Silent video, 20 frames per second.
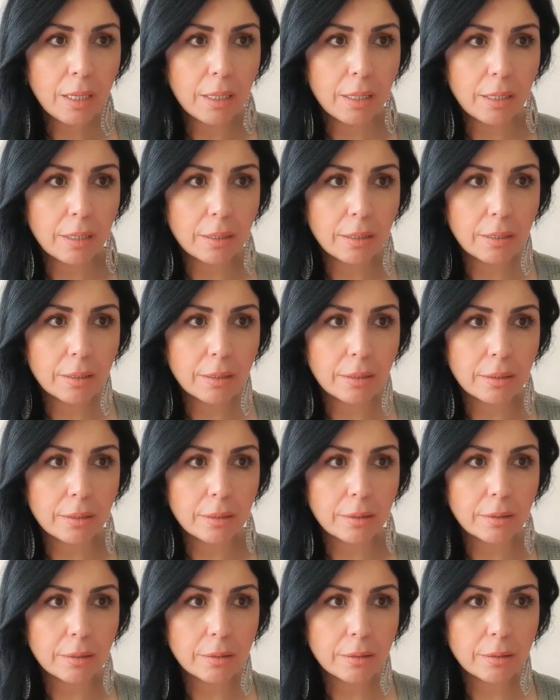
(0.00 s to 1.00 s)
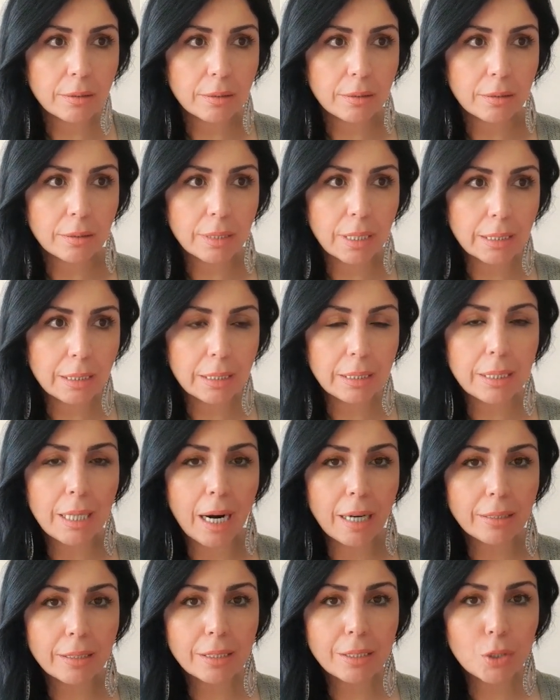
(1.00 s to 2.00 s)
Ee,
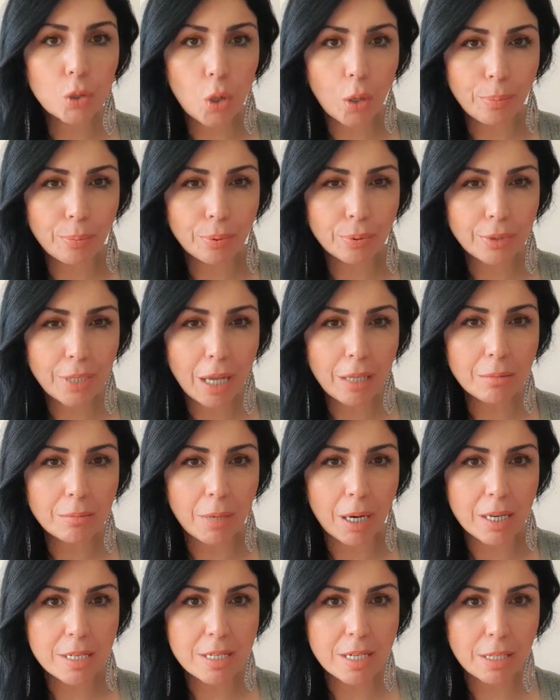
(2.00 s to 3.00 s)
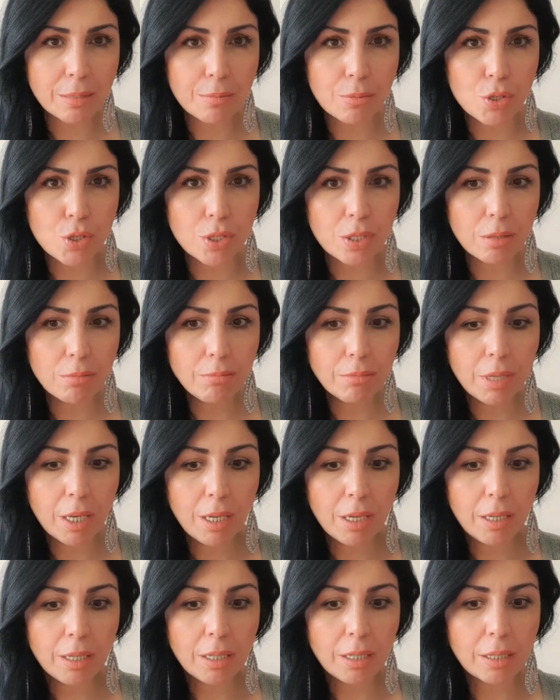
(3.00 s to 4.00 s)
kadınlarda crop'tan bahsetmiştim.
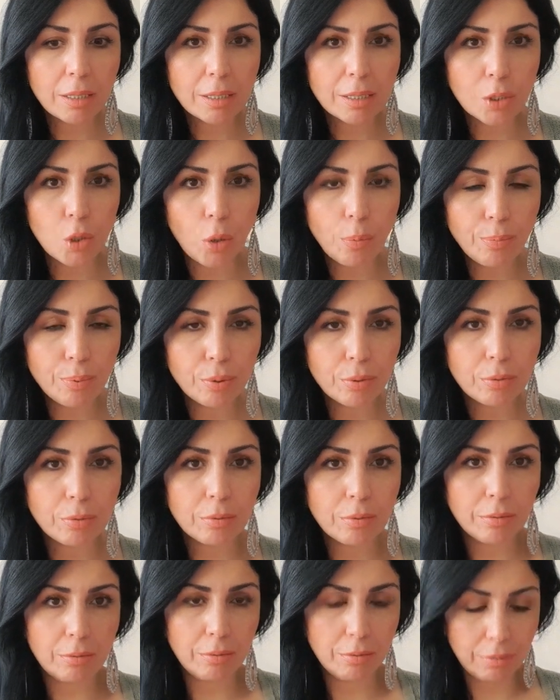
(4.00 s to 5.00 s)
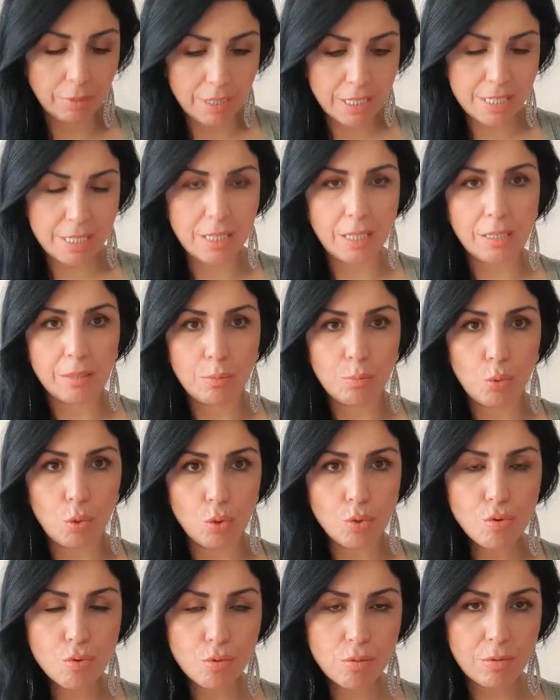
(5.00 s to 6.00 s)
Ee, crop kısa
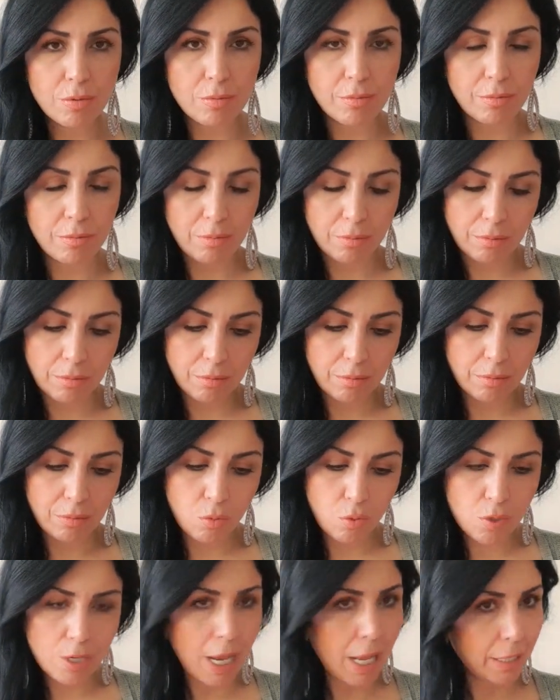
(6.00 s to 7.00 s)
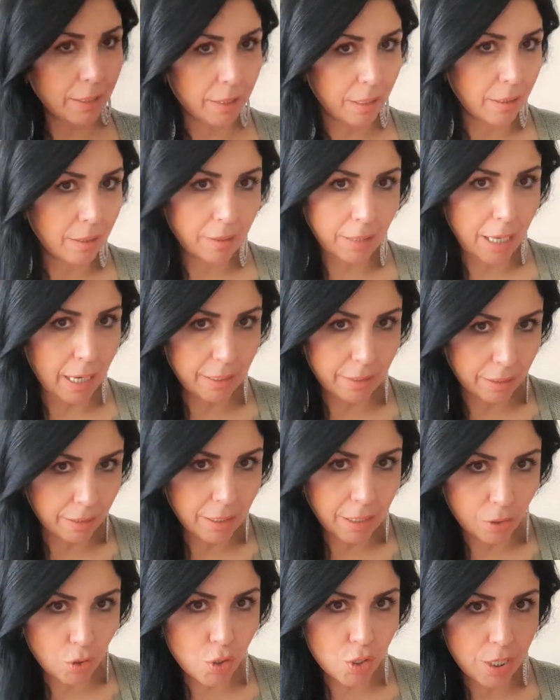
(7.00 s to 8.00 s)
bluz. Güzel de yani
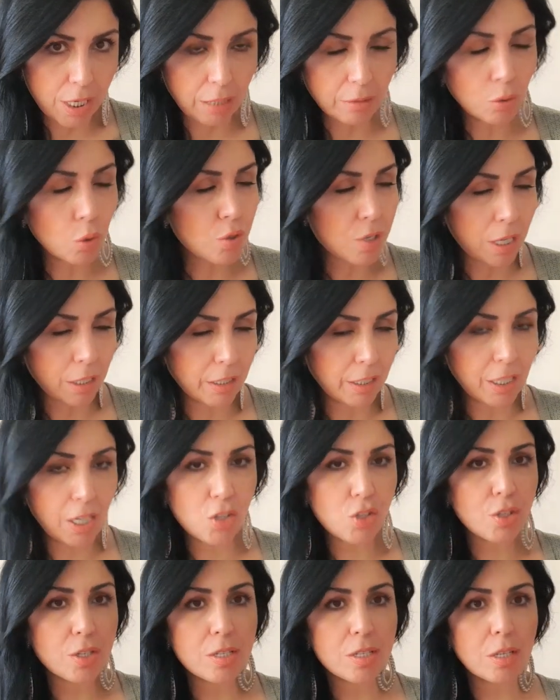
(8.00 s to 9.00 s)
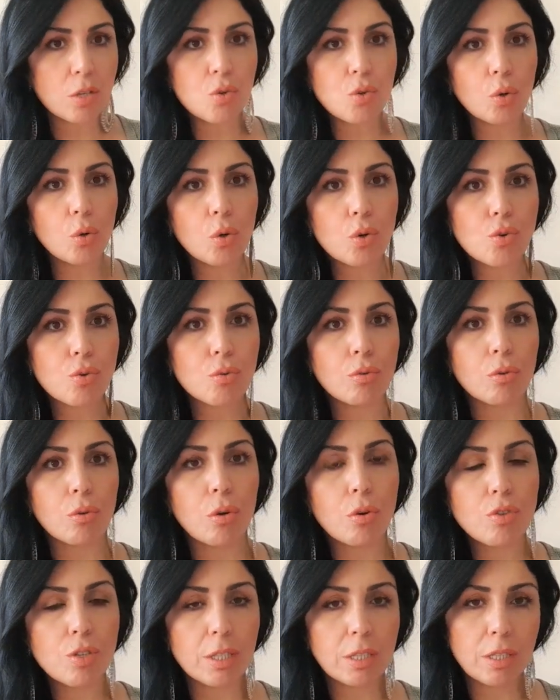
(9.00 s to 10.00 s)
yakışan özellikle genç kızlara çok hoş
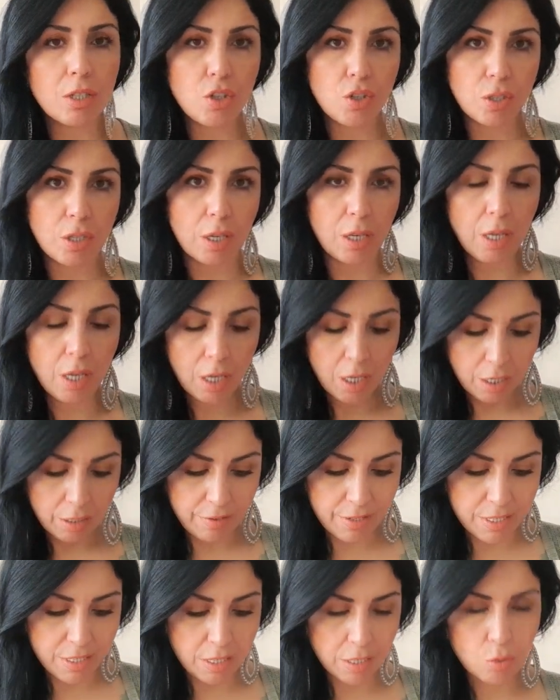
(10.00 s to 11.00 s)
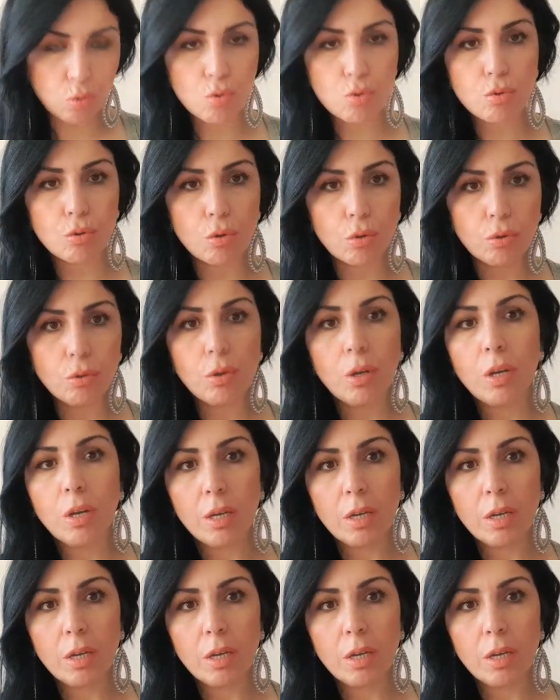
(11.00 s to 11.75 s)
duruyor. Ya da işte fiziği düzgün,